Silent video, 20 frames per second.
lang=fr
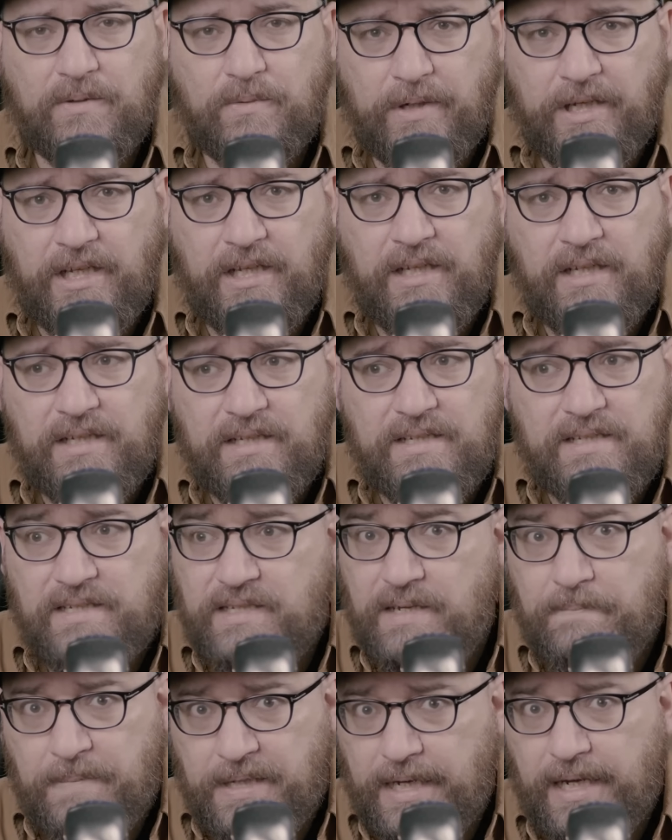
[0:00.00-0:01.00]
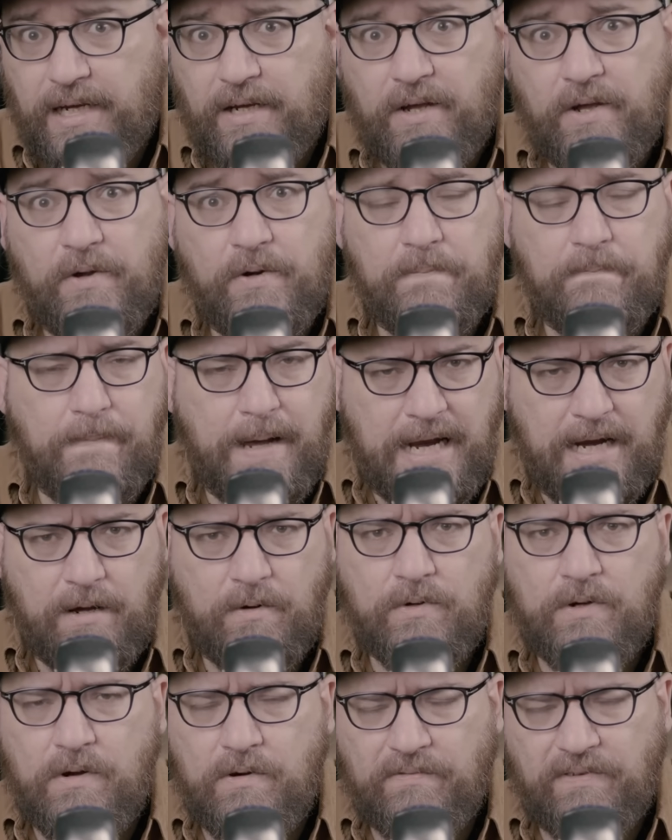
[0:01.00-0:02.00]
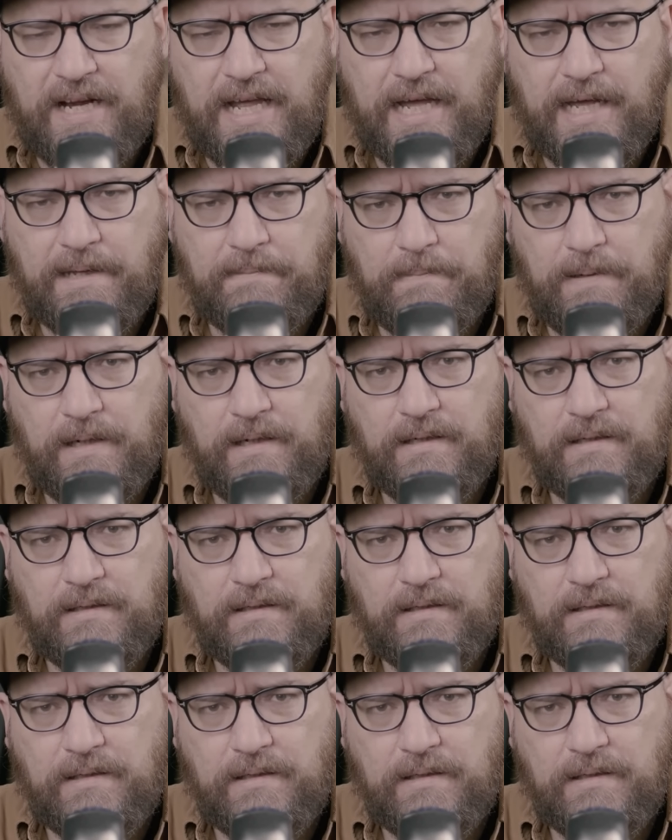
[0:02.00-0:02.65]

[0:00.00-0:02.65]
Oui, c'est bien un ballon gonflable.